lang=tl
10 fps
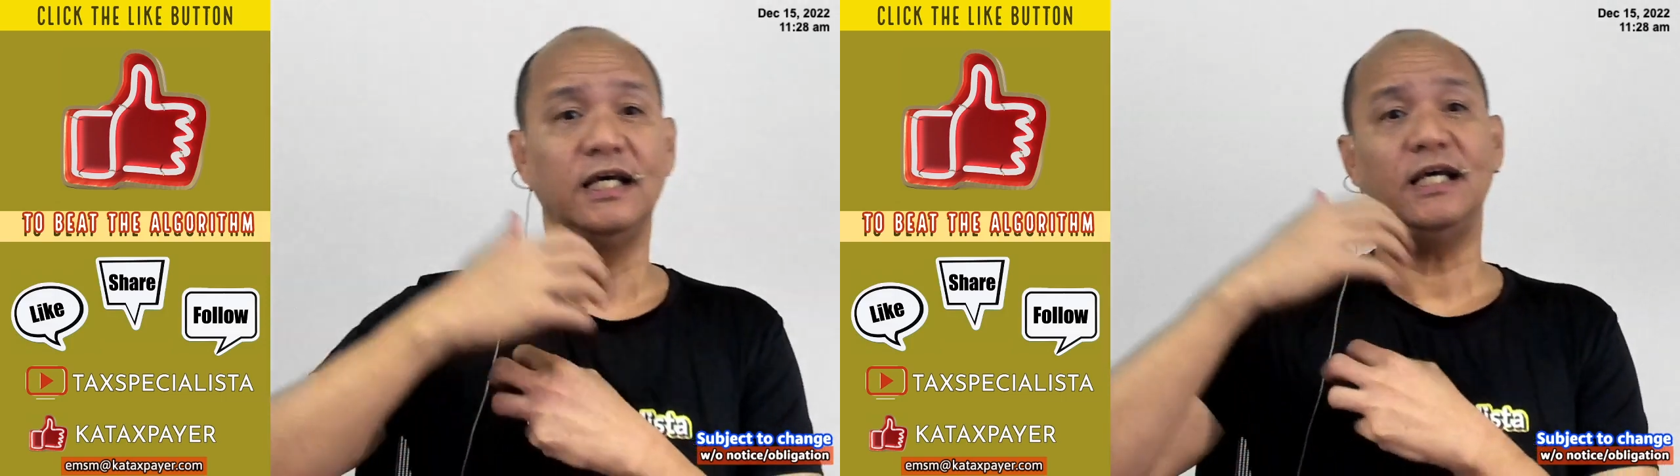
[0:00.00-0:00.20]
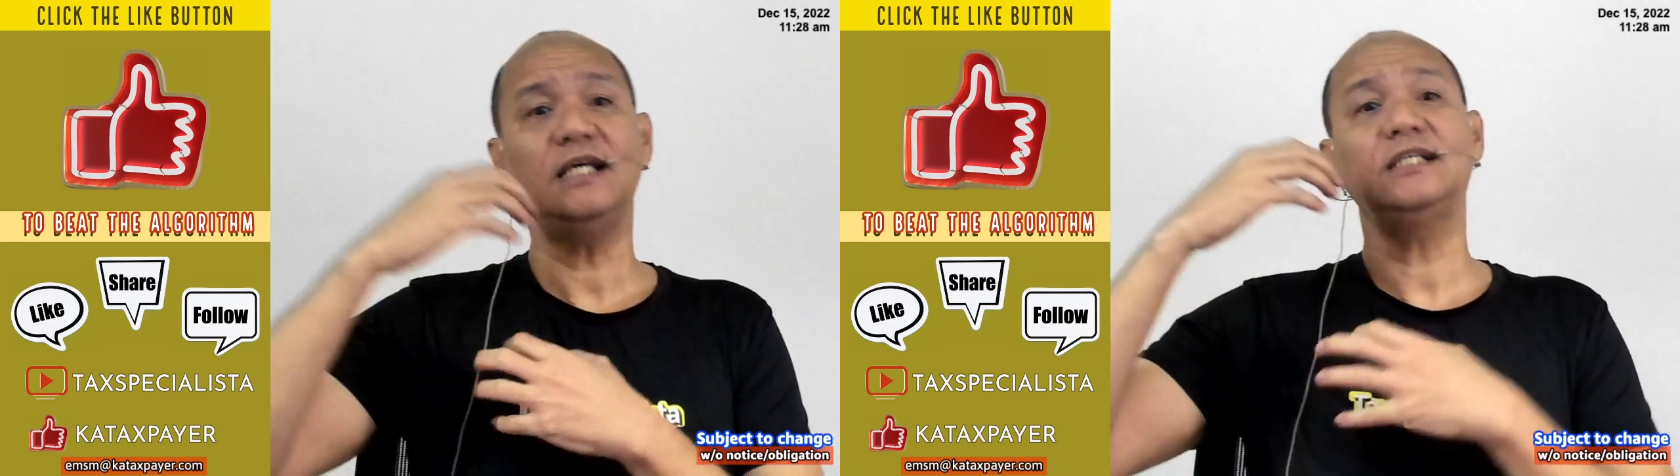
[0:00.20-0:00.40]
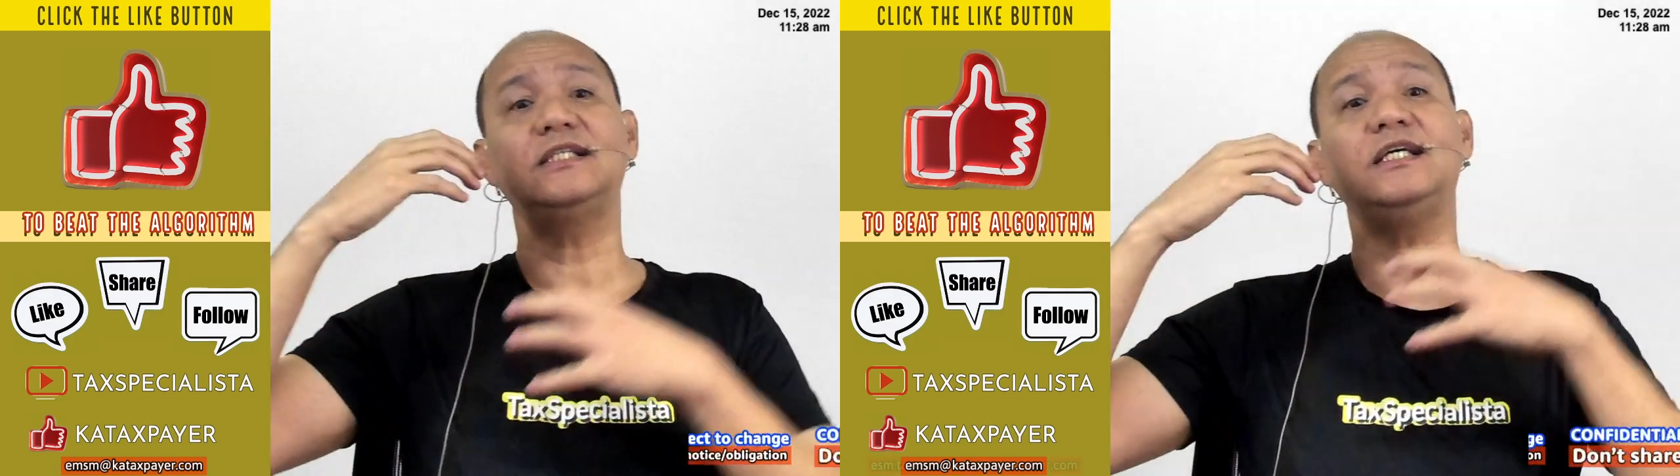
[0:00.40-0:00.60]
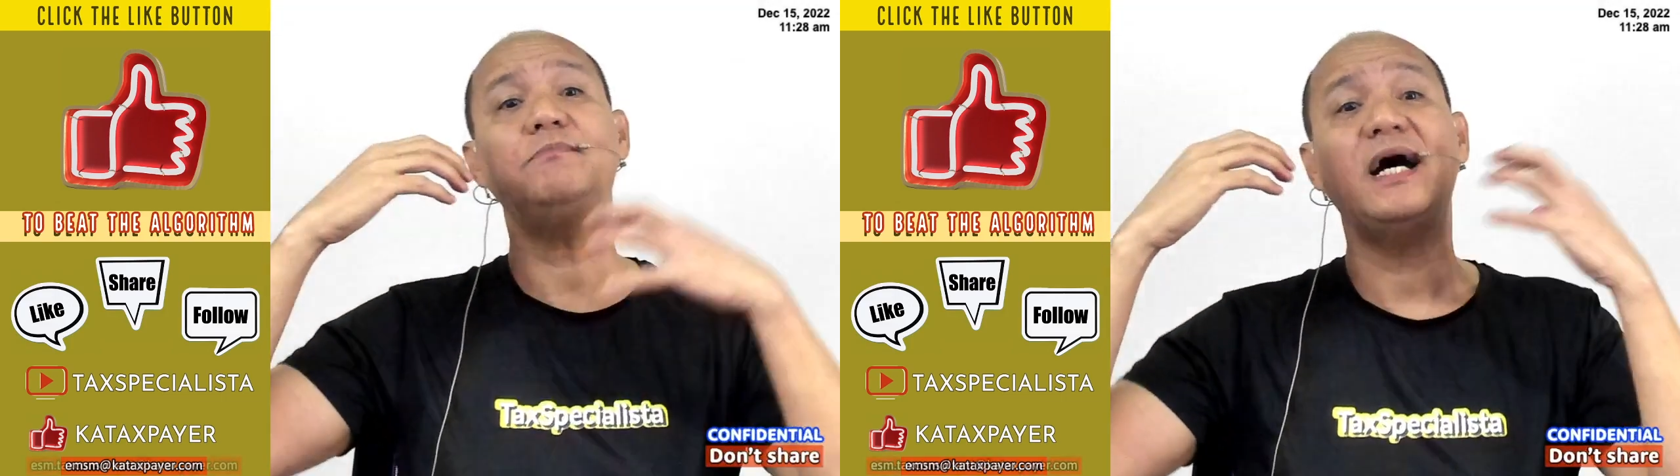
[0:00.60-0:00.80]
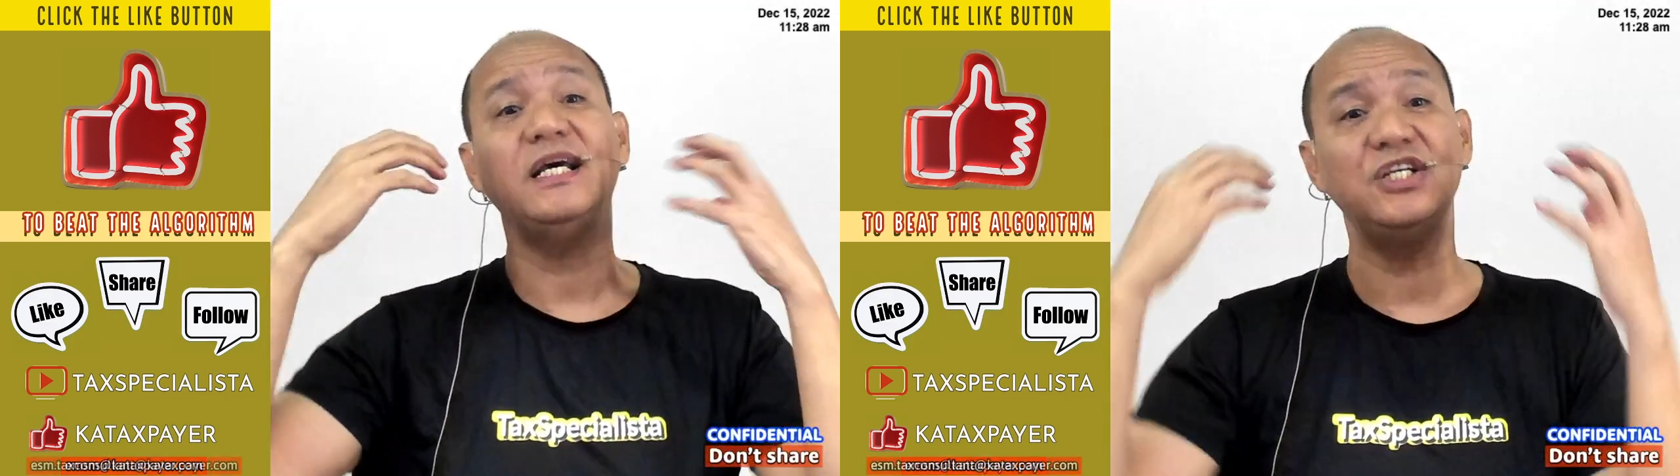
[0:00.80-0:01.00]
is
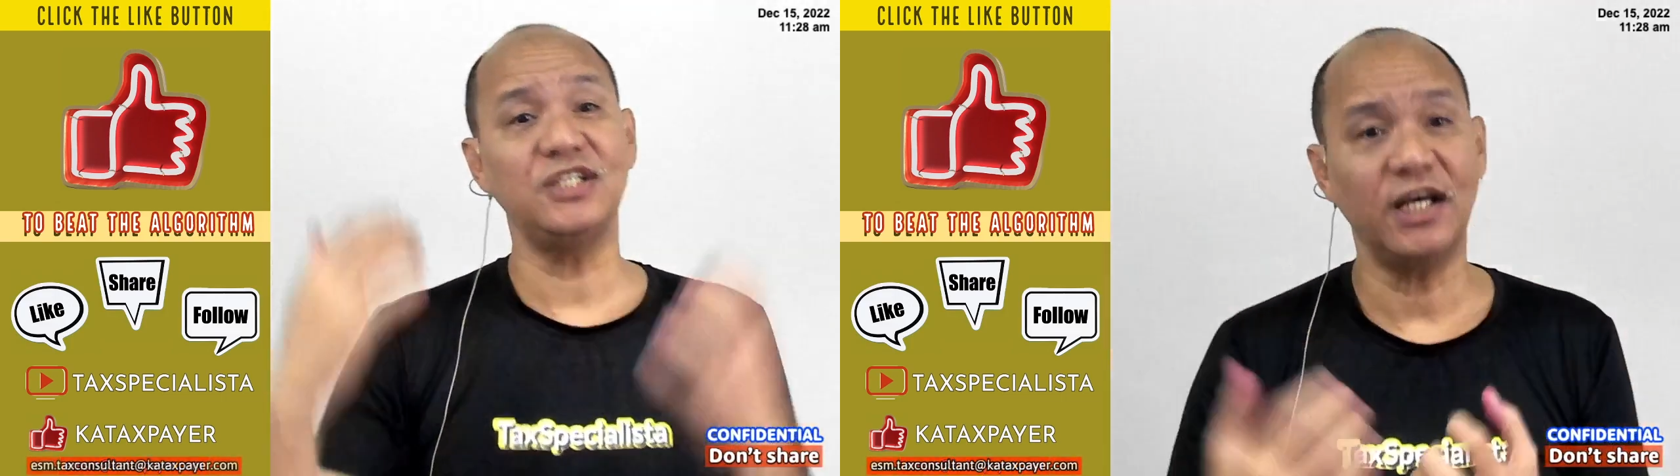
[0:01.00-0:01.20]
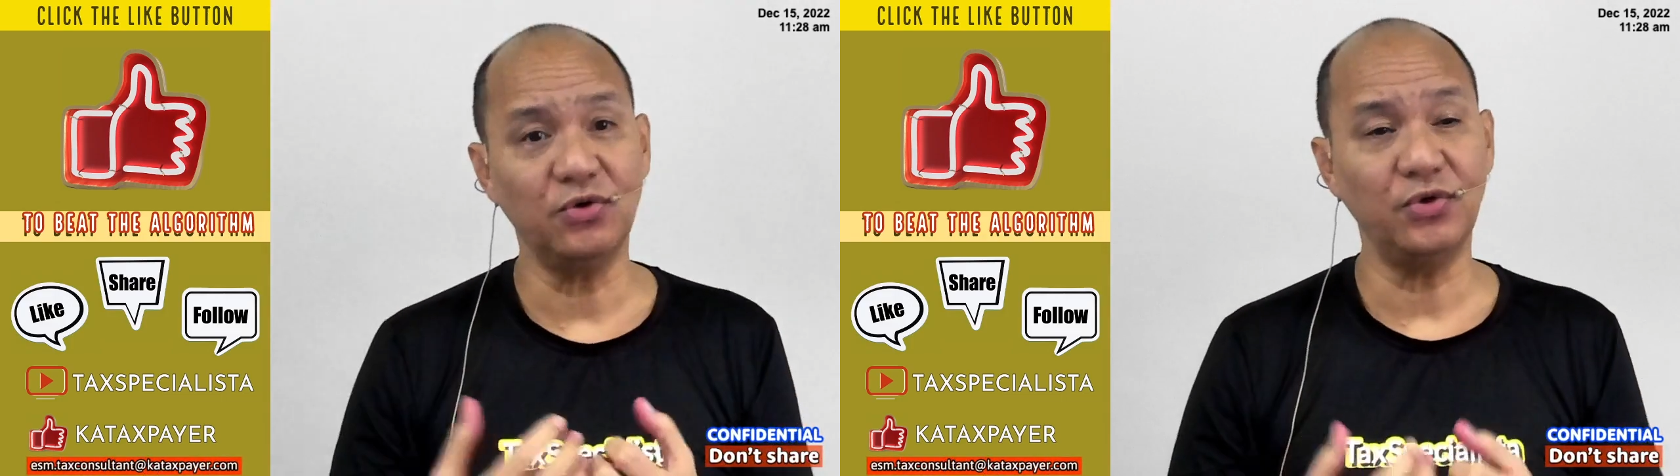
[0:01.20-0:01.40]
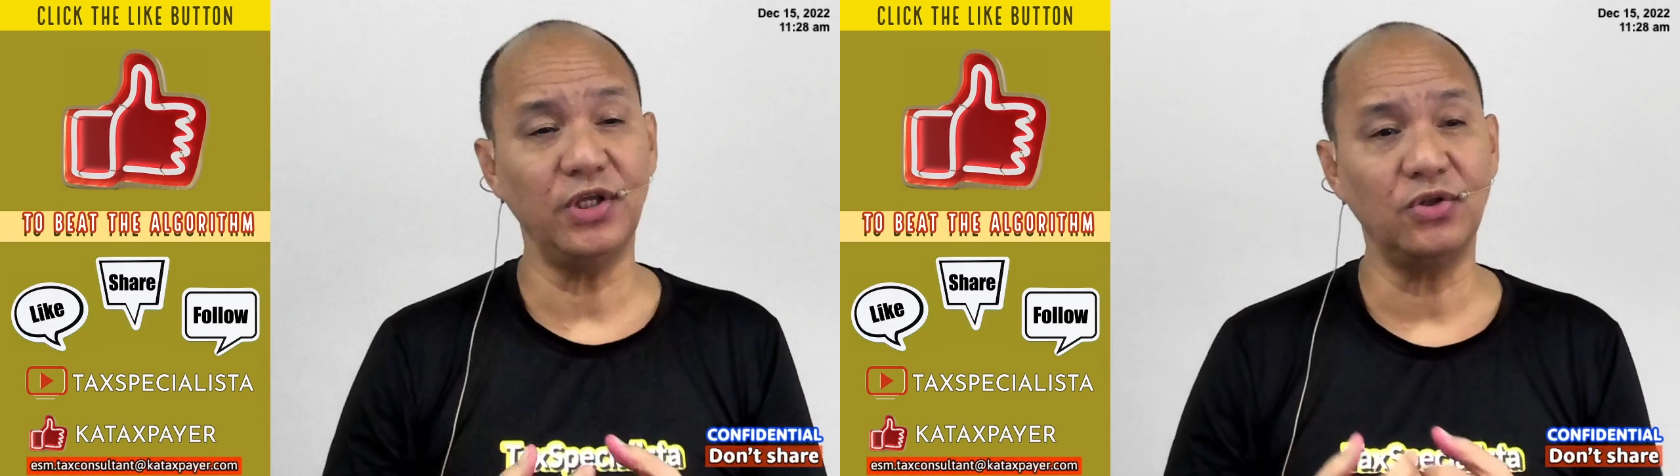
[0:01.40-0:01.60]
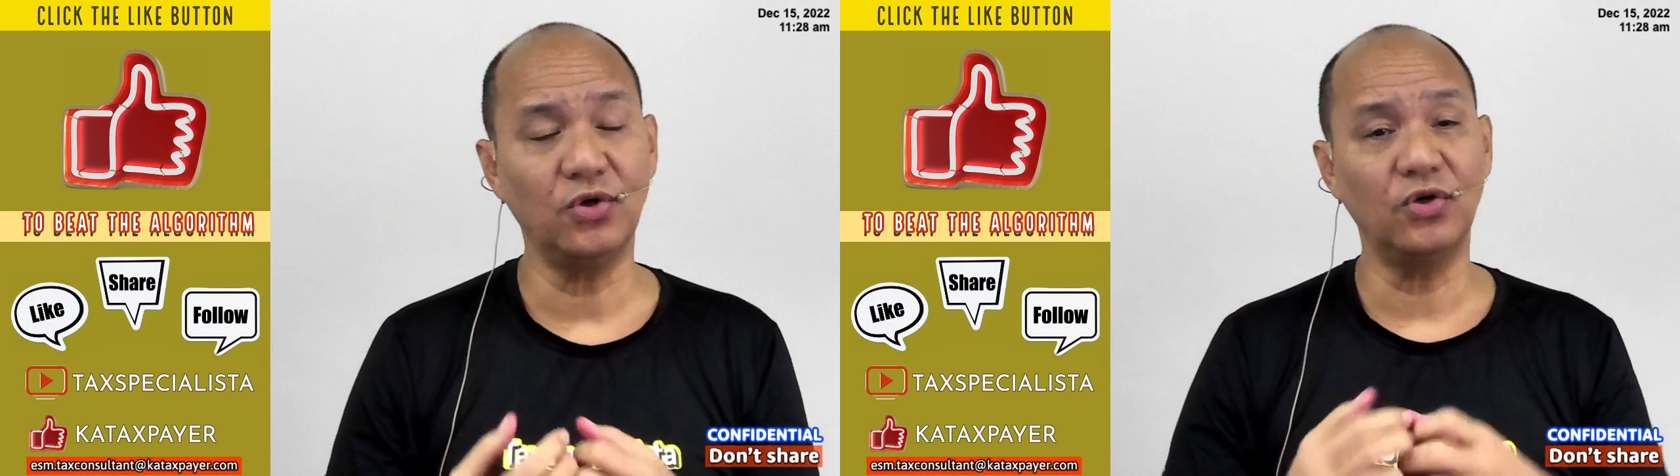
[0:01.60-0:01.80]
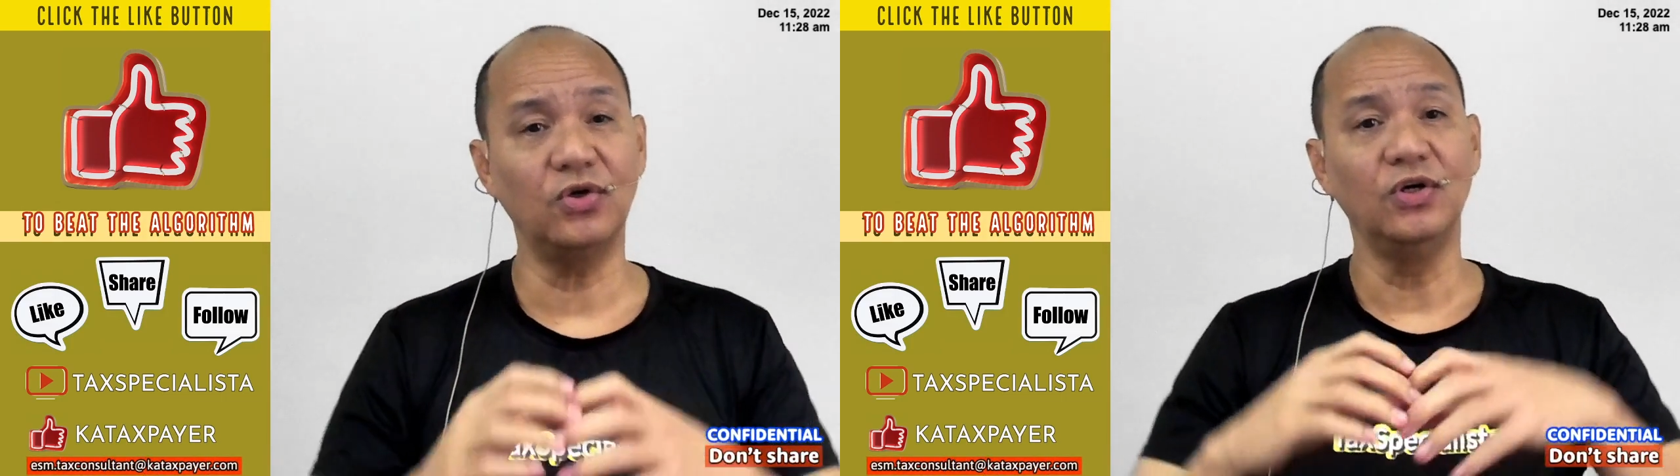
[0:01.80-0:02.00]
ma-share ho
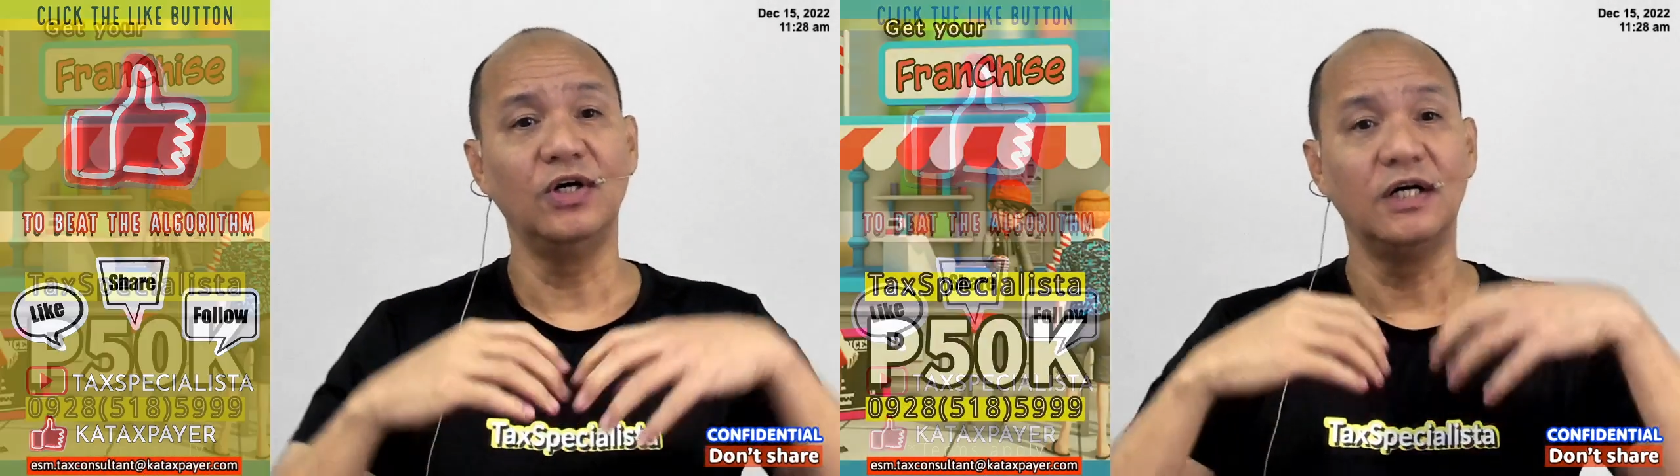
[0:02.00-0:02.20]
ito